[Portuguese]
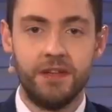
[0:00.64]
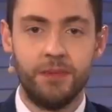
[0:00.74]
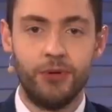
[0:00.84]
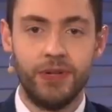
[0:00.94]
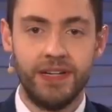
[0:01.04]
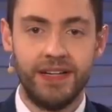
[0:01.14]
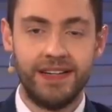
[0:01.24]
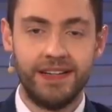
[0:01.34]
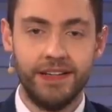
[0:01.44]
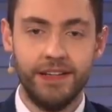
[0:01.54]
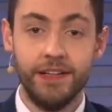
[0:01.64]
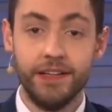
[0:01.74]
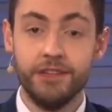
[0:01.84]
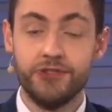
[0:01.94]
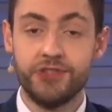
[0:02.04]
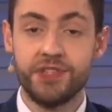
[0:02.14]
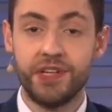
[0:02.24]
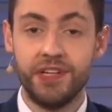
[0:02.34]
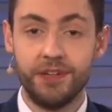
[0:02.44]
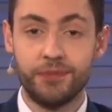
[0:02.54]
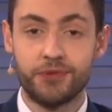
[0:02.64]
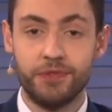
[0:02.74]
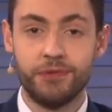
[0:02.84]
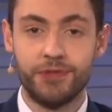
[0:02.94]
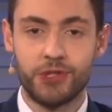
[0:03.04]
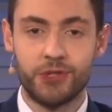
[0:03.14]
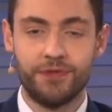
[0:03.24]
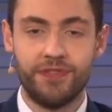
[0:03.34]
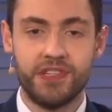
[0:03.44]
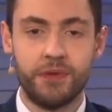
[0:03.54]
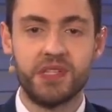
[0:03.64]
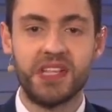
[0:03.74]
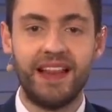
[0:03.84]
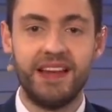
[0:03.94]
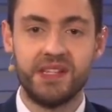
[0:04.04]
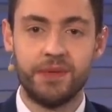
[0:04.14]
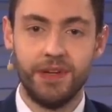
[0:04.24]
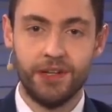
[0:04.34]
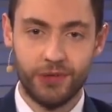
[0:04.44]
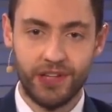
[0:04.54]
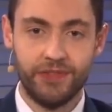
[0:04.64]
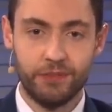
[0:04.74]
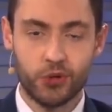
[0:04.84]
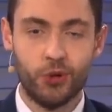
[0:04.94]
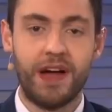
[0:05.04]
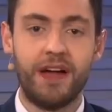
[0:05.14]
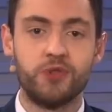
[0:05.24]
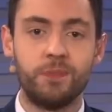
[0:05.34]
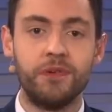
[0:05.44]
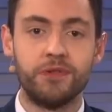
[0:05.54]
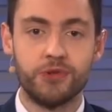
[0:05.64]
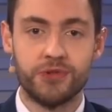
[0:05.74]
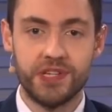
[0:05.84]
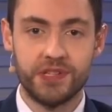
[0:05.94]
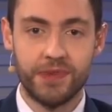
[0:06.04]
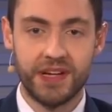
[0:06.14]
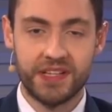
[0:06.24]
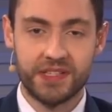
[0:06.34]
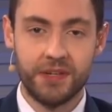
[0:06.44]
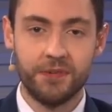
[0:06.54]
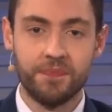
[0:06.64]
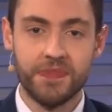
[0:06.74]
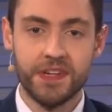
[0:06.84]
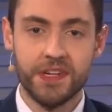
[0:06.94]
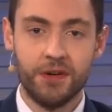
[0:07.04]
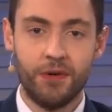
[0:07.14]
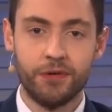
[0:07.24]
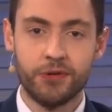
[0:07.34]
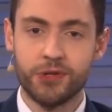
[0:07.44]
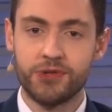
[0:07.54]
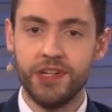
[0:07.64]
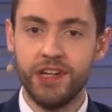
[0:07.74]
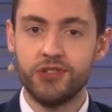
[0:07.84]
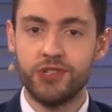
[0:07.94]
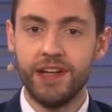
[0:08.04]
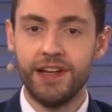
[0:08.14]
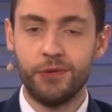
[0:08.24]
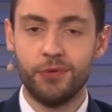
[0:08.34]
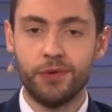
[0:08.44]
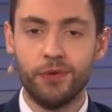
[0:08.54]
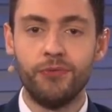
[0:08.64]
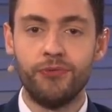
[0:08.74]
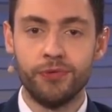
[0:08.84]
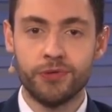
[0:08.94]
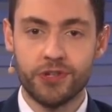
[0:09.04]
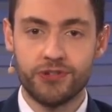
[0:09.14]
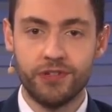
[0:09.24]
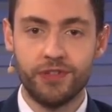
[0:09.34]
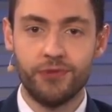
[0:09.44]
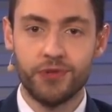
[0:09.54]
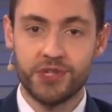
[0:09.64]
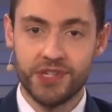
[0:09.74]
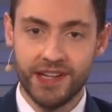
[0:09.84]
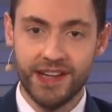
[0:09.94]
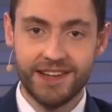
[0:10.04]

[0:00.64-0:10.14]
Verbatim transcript: Boa, Ana. E antes de seguirmos, vamos fazer um esclarecimento aqui, vamos colocar os pingos nos is em uma questão. Augusto, é o seguinte, tem eleitor confuso achando que você é